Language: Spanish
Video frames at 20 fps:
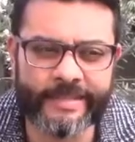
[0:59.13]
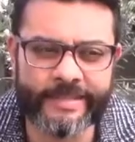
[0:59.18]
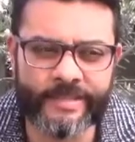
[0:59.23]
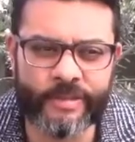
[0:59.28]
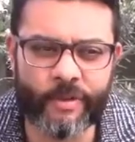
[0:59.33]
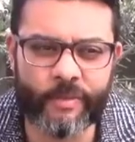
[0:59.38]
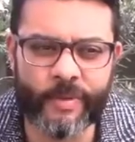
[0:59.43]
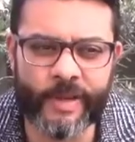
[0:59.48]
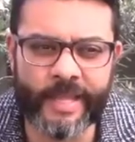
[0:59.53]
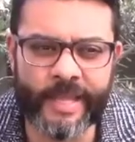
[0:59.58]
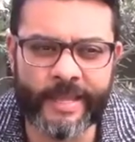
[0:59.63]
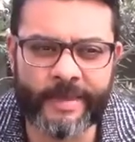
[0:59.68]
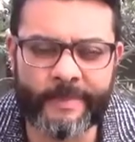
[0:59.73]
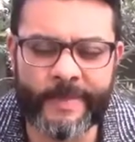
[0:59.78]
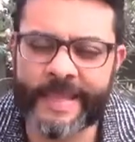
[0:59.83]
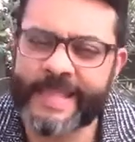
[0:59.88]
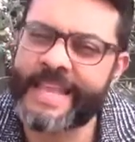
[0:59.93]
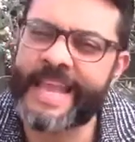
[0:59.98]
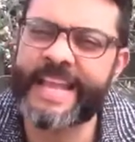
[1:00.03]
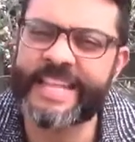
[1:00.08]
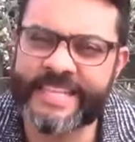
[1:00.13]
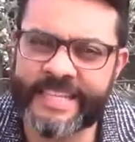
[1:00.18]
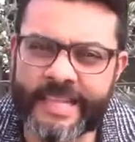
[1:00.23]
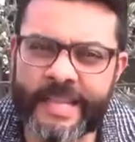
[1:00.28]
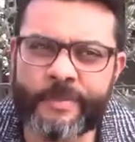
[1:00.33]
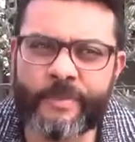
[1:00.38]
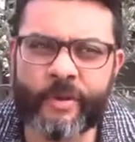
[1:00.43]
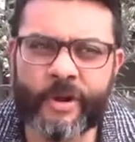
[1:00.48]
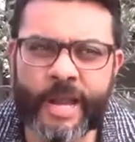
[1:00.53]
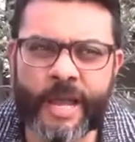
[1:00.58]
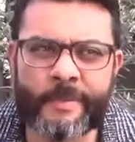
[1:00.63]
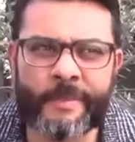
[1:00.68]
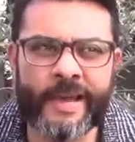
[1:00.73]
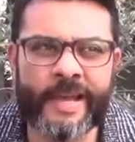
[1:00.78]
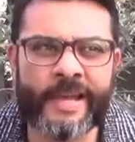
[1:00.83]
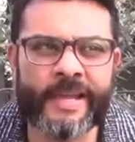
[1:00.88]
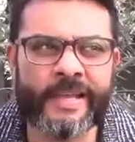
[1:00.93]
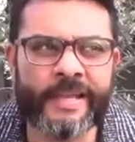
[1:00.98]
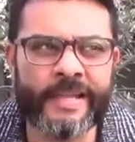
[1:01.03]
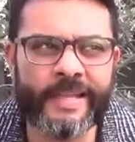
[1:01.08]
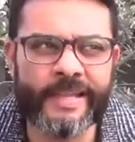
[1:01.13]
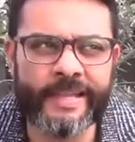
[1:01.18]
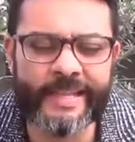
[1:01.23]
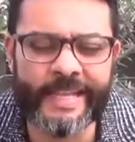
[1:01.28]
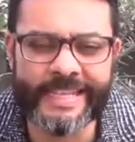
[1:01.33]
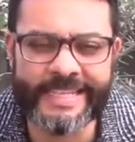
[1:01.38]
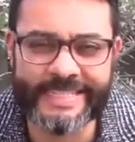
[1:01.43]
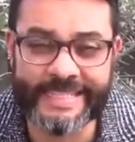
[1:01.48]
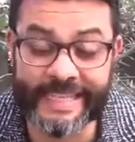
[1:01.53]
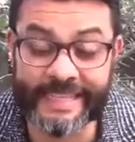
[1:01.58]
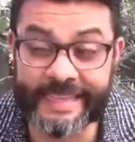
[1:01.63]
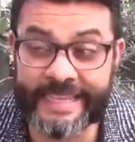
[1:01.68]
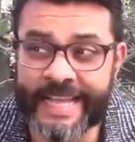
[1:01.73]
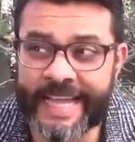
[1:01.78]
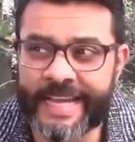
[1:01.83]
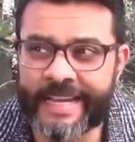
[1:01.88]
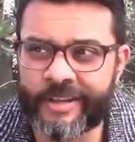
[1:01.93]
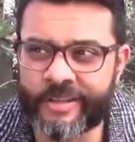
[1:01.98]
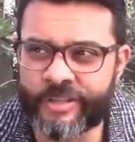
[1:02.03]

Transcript: sobre VIH del programa estatal.